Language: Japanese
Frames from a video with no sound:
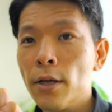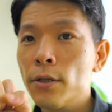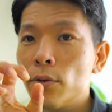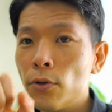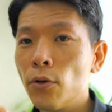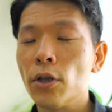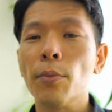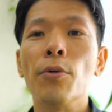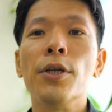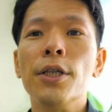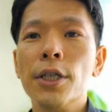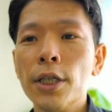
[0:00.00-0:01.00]
そういうのでも
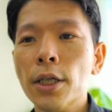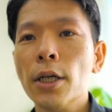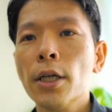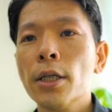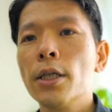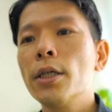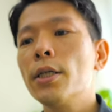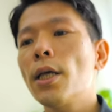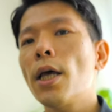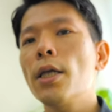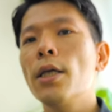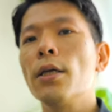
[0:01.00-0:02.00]
いいし、実
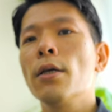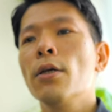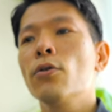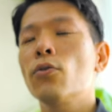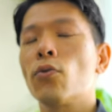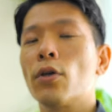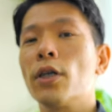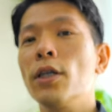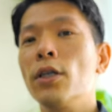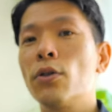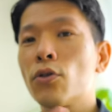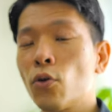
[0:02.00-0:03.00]
際にちょっと
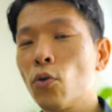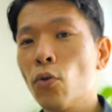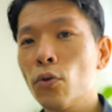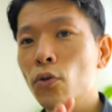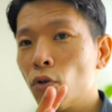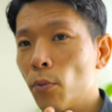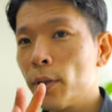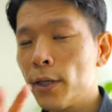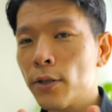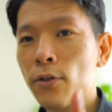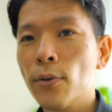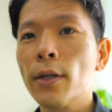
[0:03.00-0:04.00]
筋、この、その場で
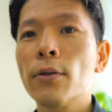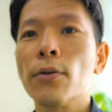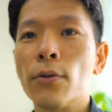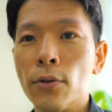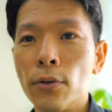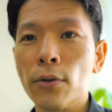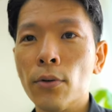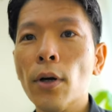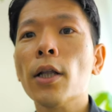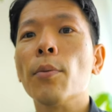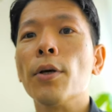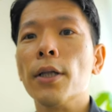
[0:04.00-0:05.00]
スクワットすると
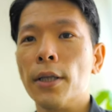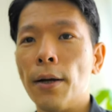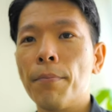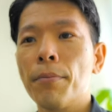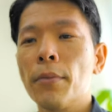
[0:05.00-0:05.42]
かでもいいんだ。